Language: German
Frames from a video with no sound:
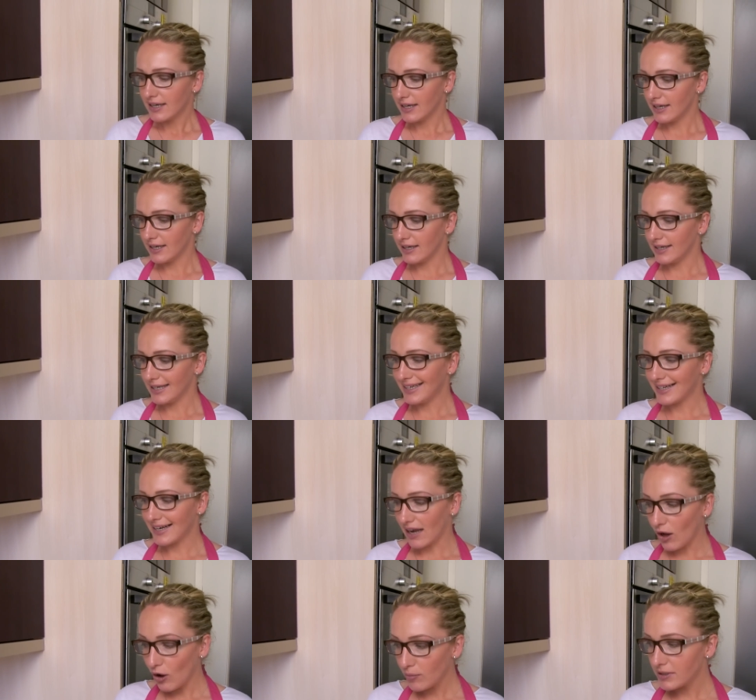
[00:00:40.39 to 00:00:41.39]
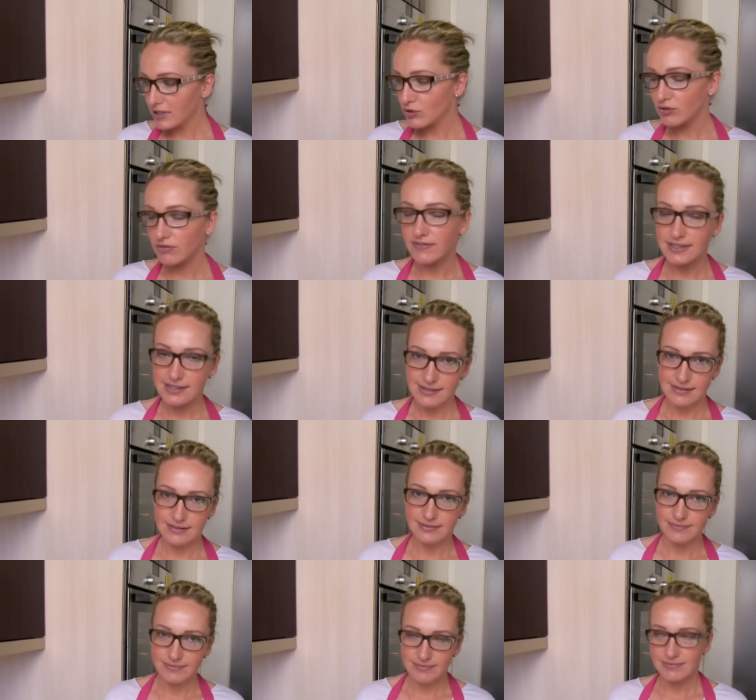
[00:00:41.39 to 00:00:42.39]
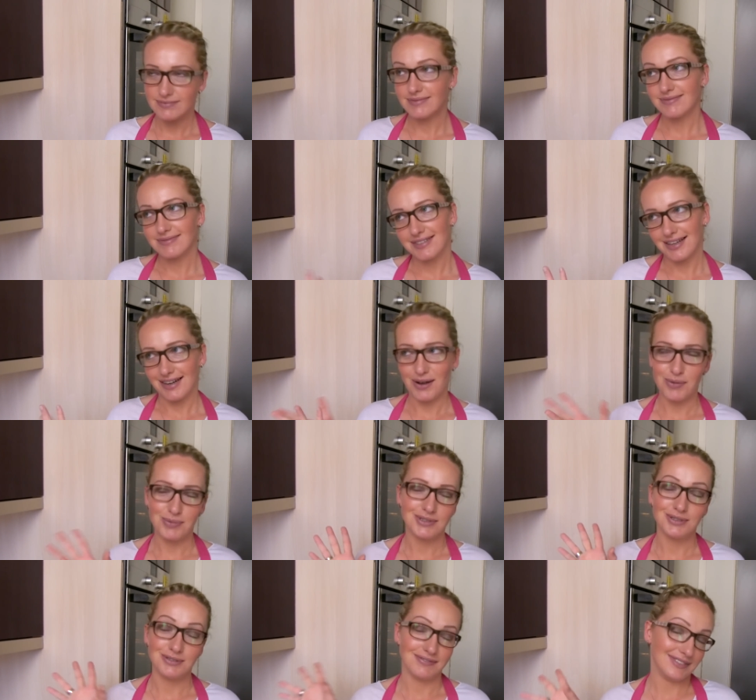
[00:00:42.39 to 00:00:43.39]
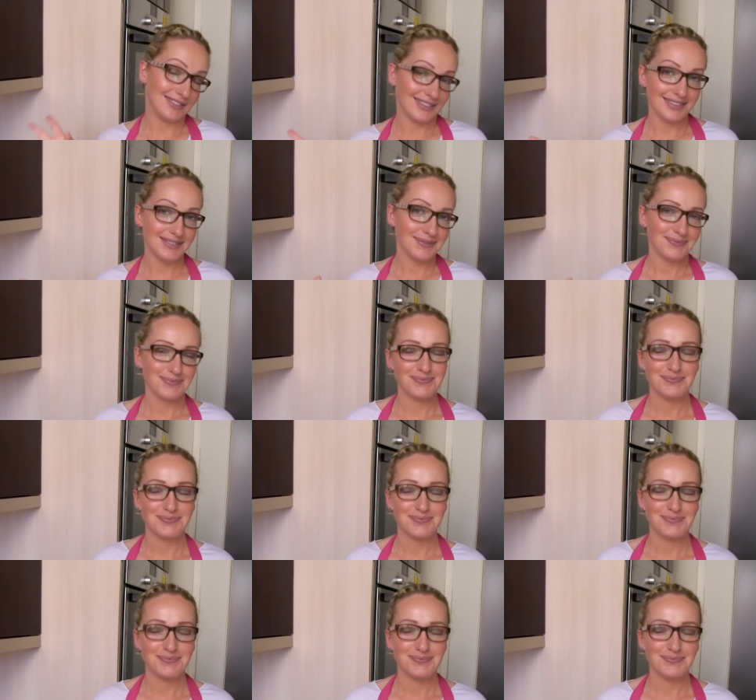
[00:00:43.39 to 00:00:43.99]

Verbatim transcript: Äh, ich glaube zu wissen, ich glaube zu wissen,